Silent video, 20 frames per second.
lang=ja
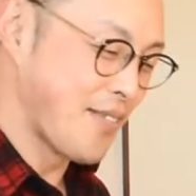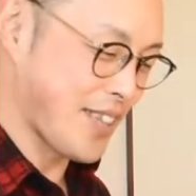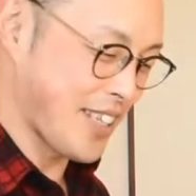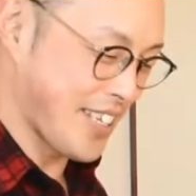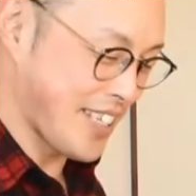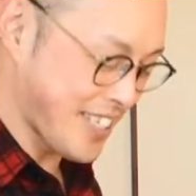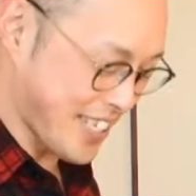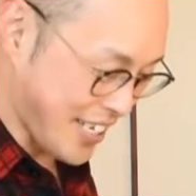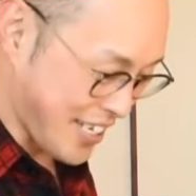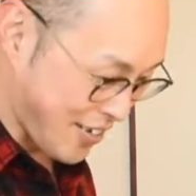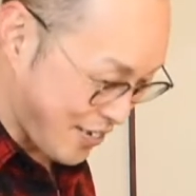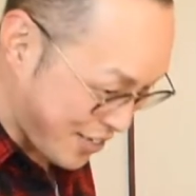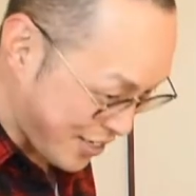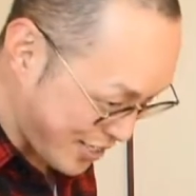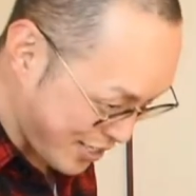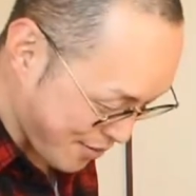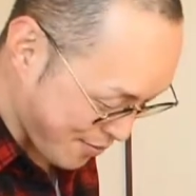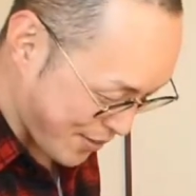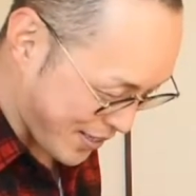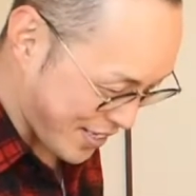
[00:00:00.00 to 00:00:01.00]
まあ確かに
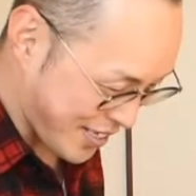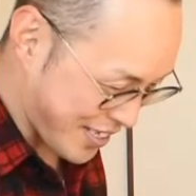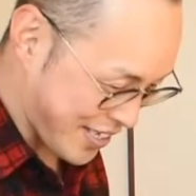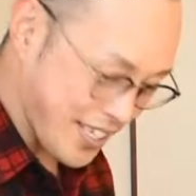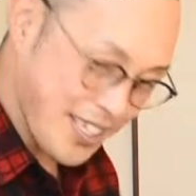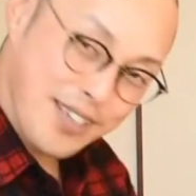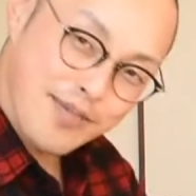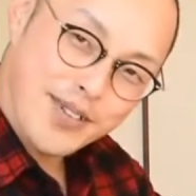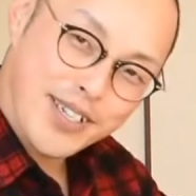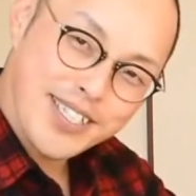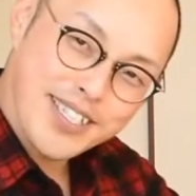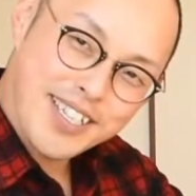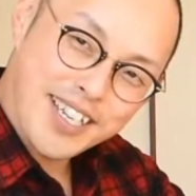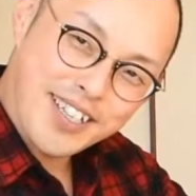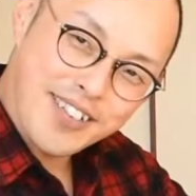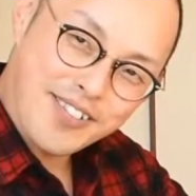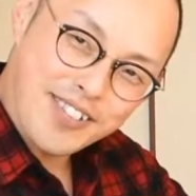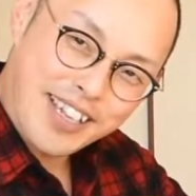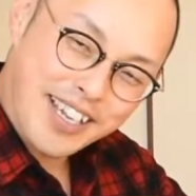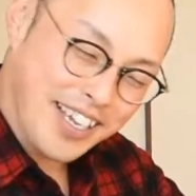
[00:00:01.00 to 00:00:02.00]
フリスビーに似てます
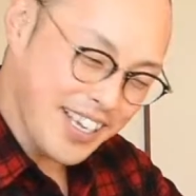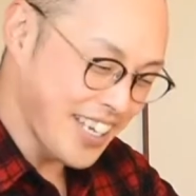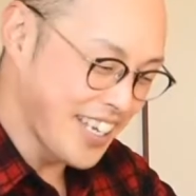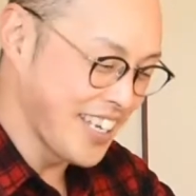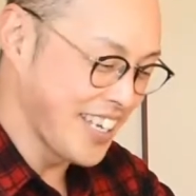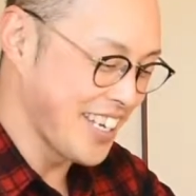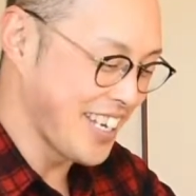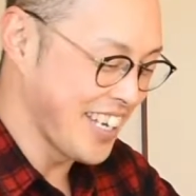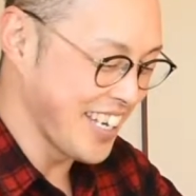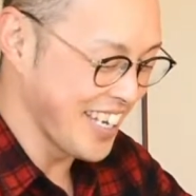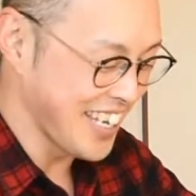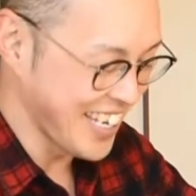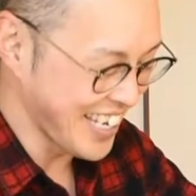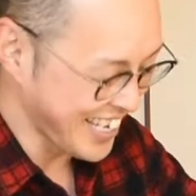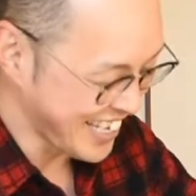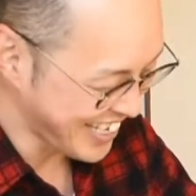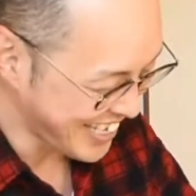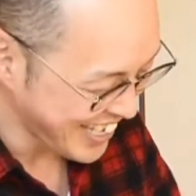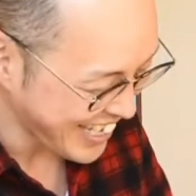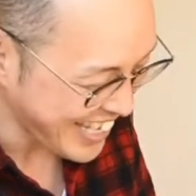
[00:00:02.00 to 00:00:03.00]
けどな
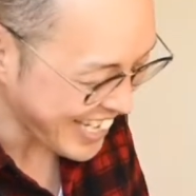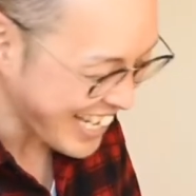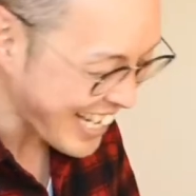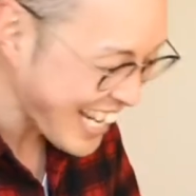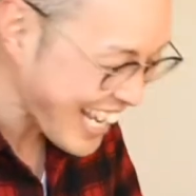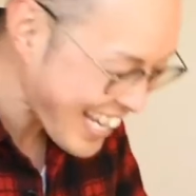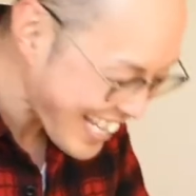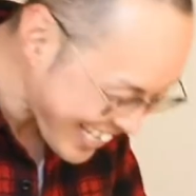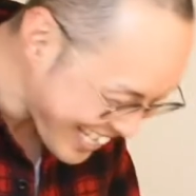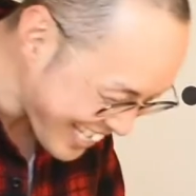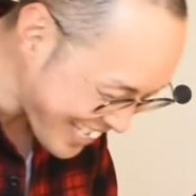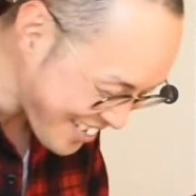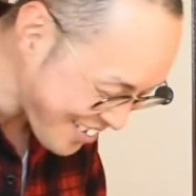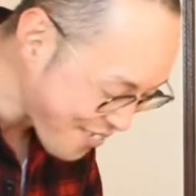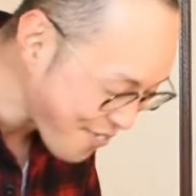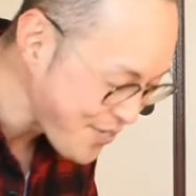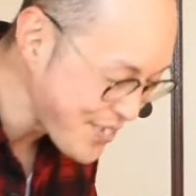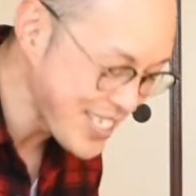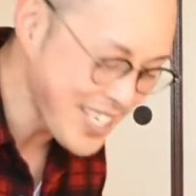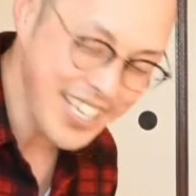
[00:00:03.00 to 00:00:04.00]
えらいね
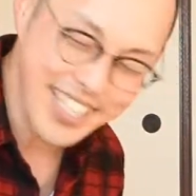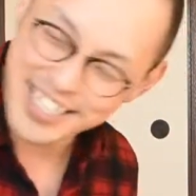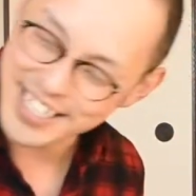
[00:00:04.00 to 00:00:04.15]
よう見つけ